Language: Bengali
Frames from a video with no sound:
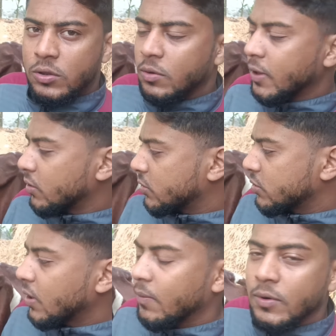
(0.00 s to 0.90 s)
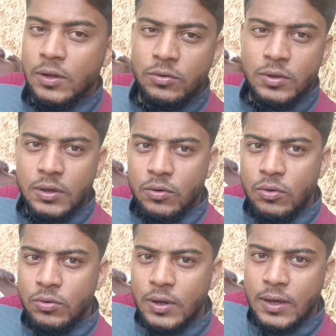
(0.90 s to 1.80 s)
অথবা দর্শক আপনারা যদি
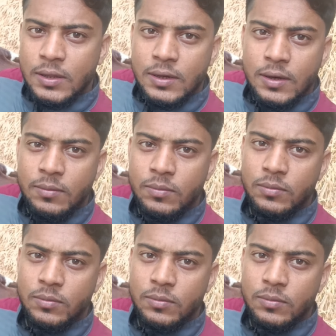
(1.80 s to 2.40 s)
গরুর এখান থেকে